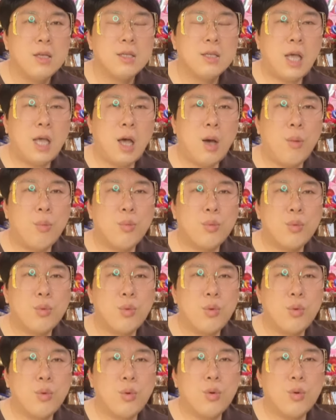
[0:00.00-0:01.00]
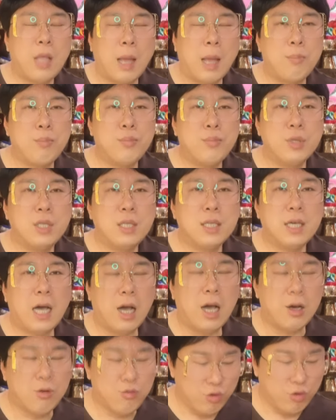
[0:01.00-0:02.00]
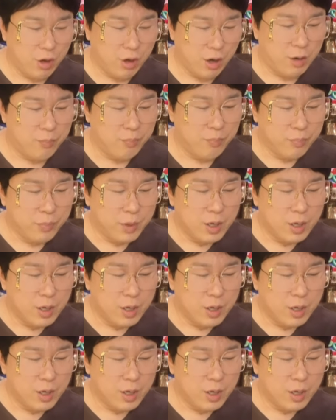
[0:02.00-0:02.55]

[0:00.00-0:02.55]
사업도 나쁘지가 않고요.